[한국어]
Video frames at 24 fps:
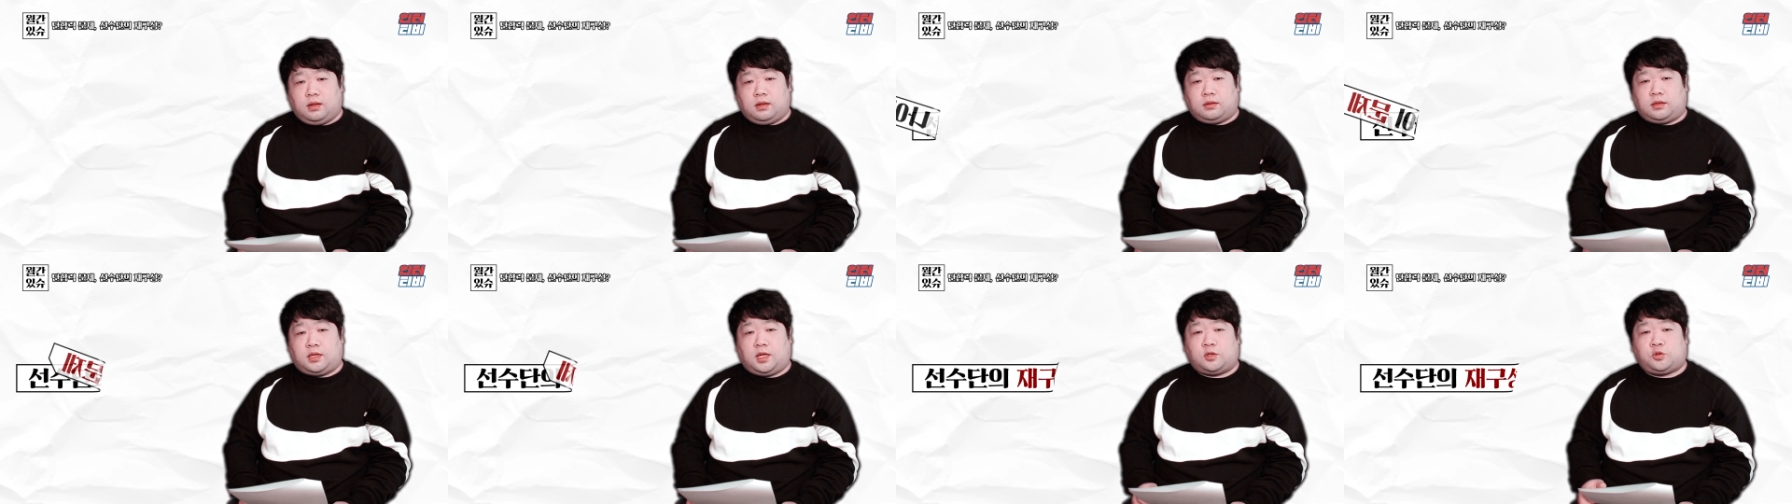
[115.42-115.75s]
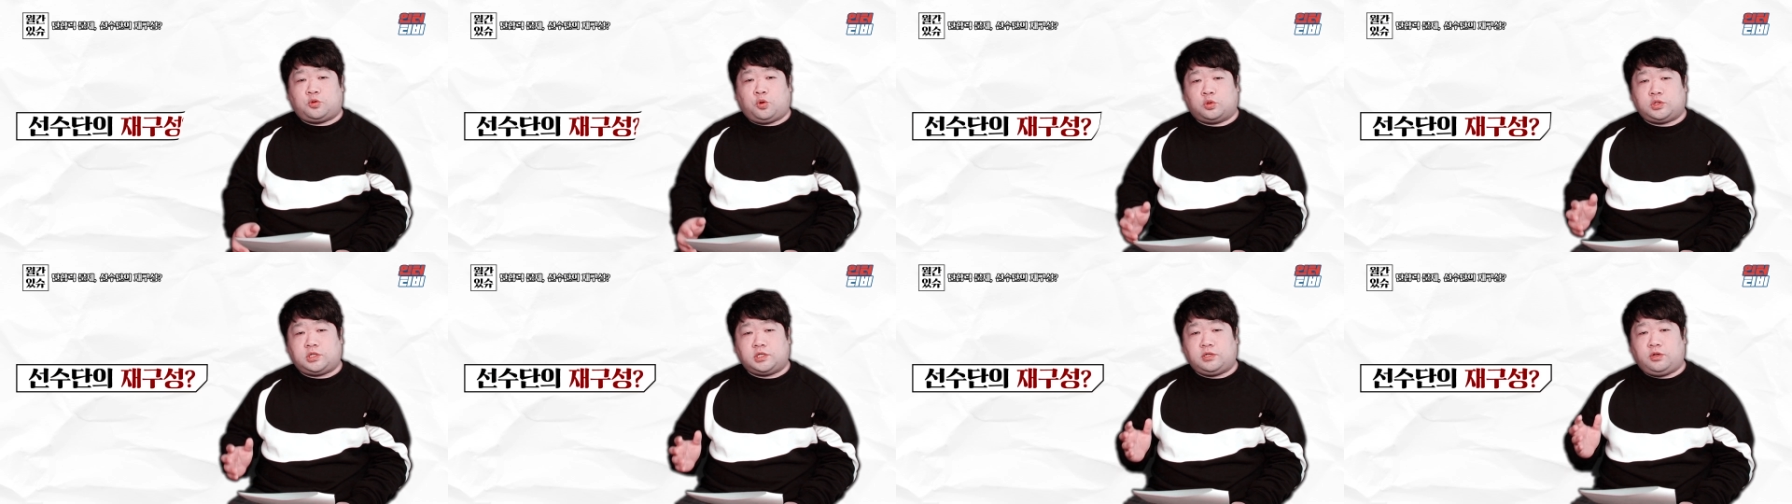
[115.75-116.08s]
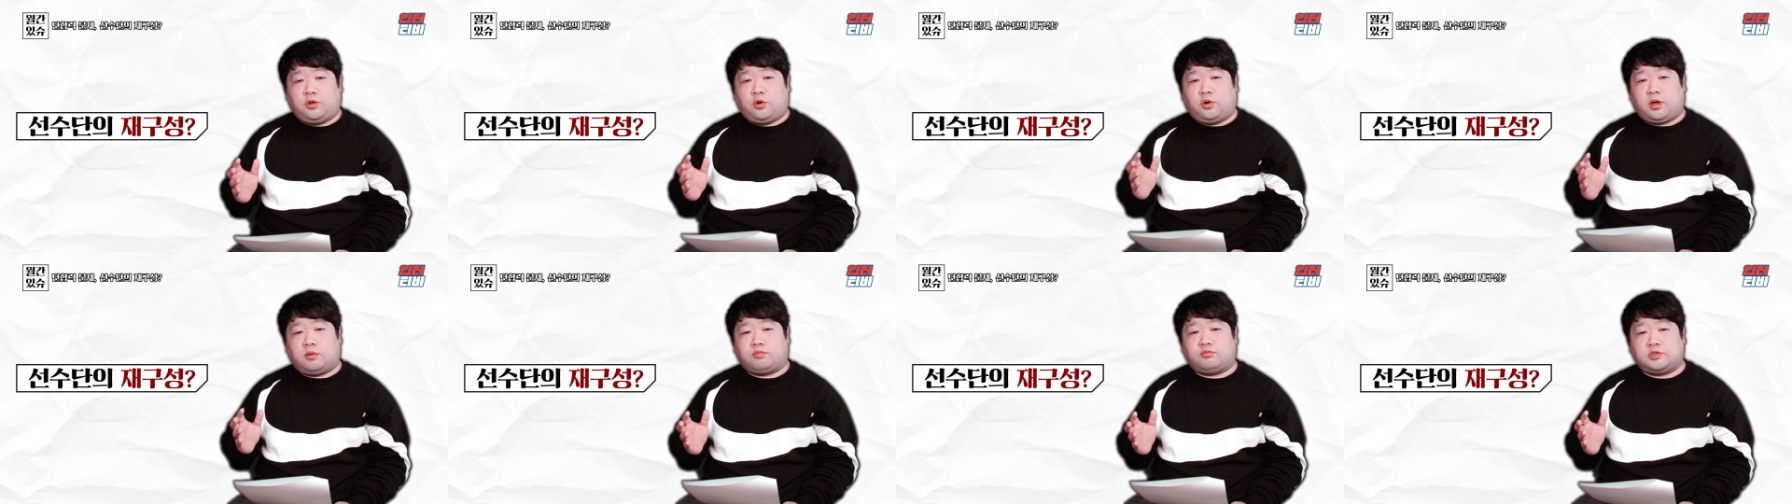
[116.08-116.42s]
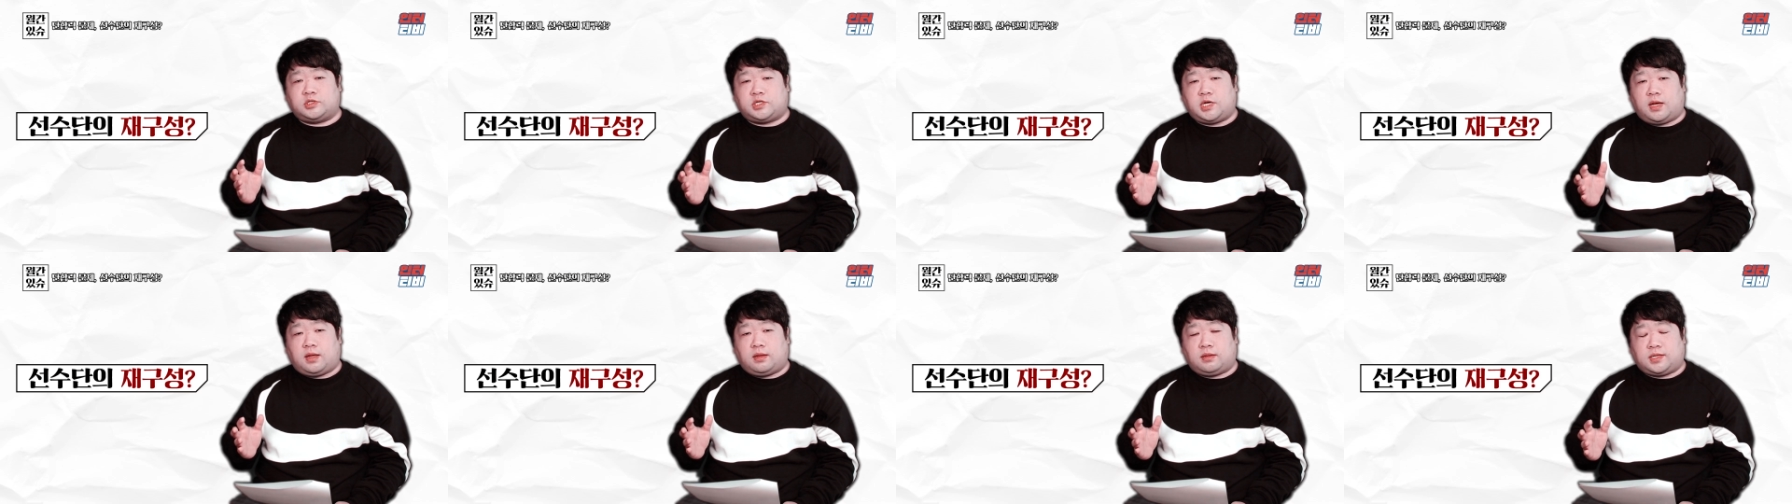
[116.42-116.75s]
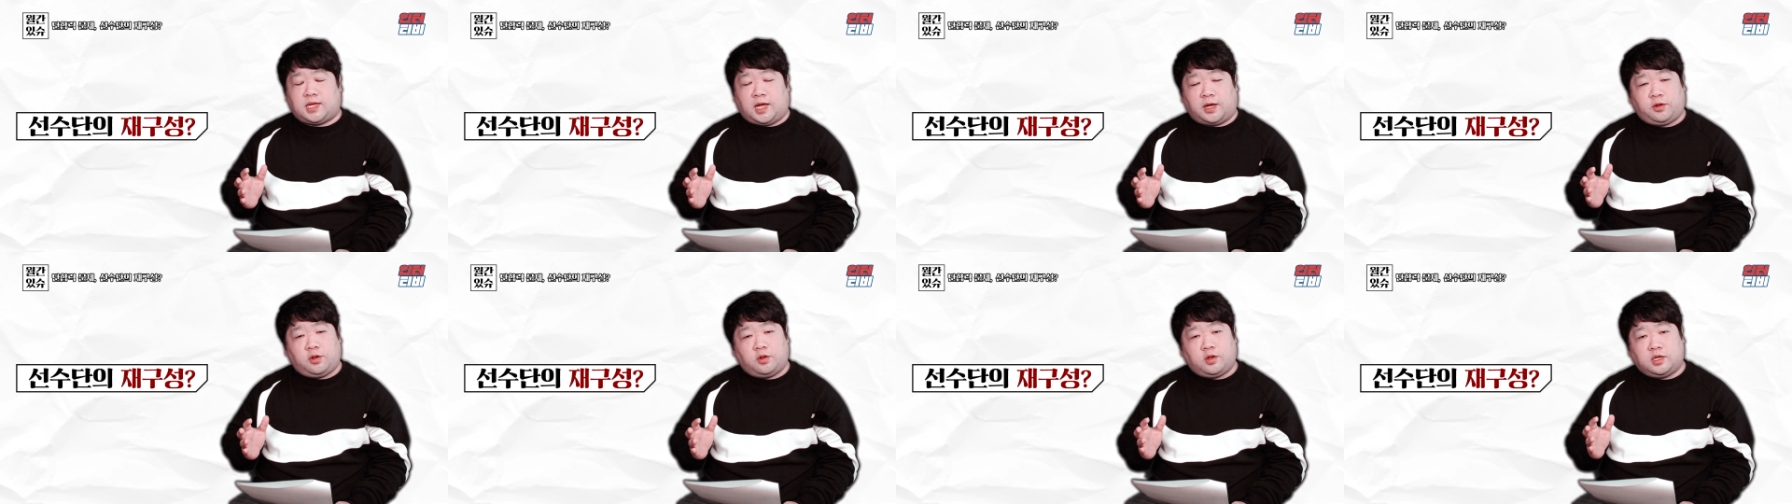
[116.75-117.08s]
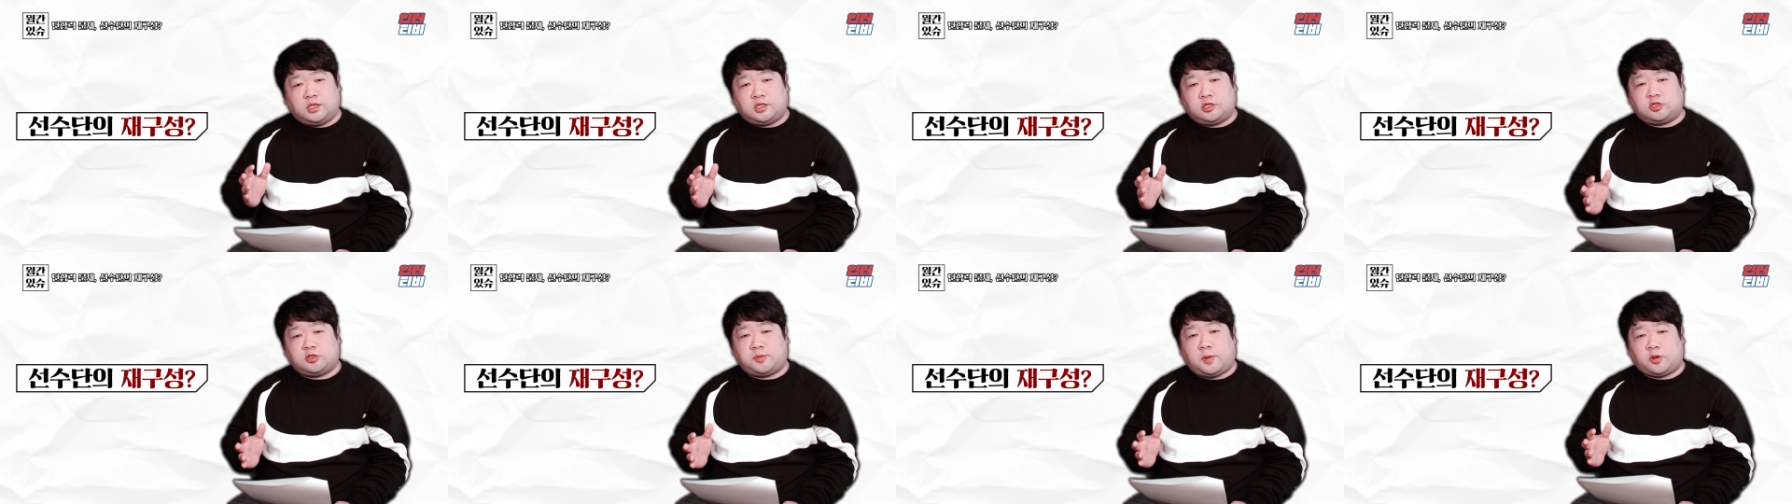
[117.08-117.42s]
네, 조직력의 문제 당연히
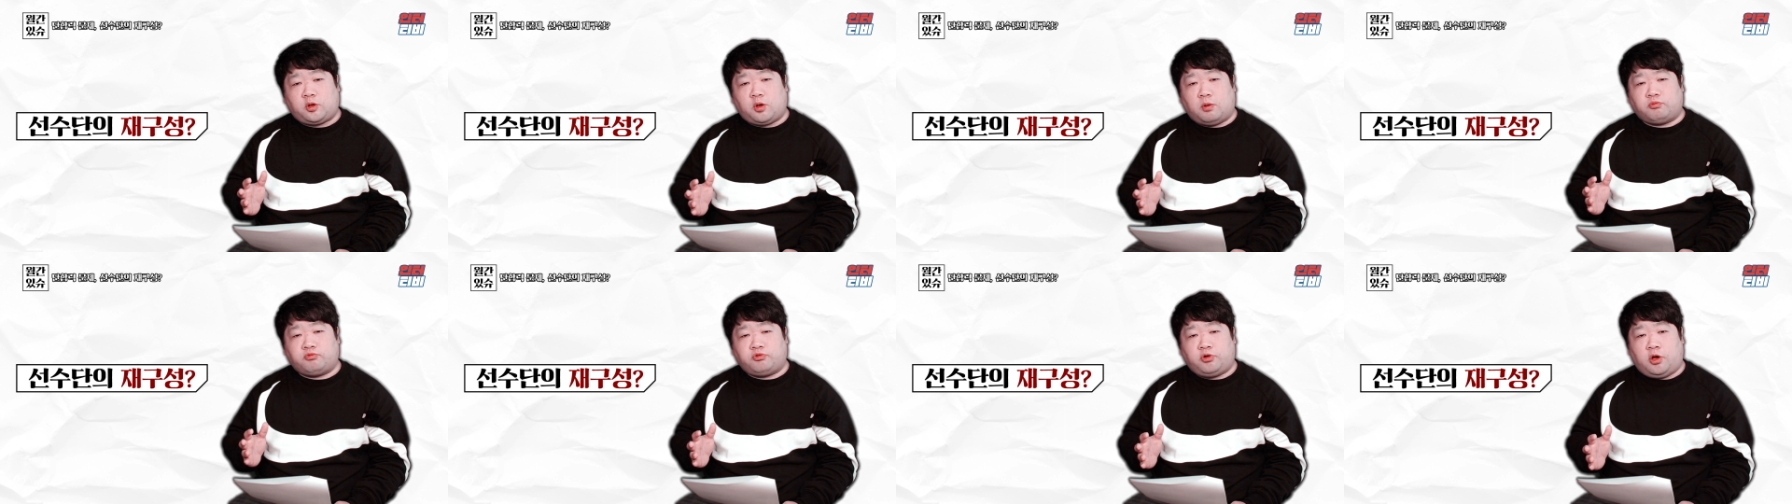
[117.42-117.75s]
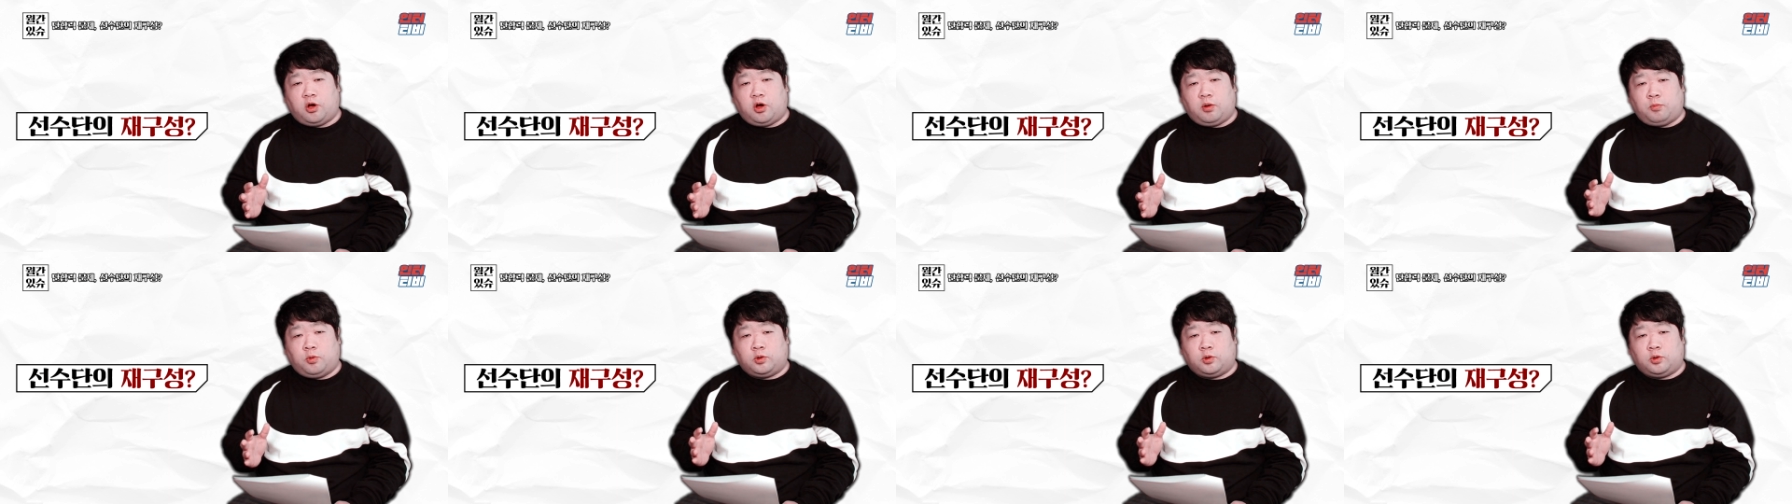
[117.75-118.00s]
있을 수밖에 없고요.